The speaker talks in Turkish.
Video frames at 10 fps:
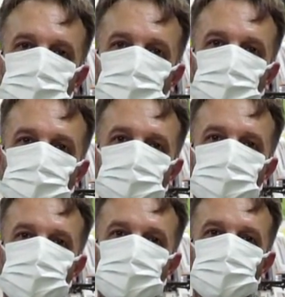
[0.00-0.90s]
Yani
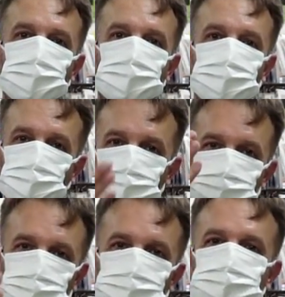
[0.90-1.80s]

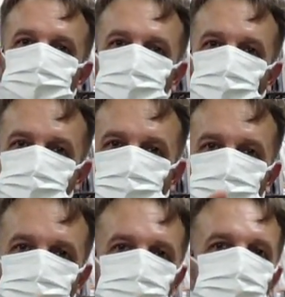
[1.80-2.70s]
başlıyoruz.
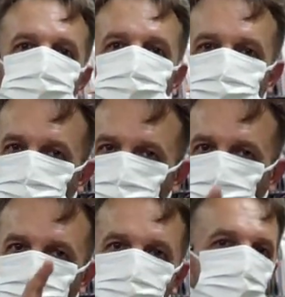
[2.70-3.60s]
Kazandırıyoruz.
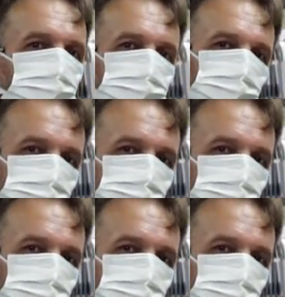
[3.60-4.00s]
Söyleyen kazanıyor.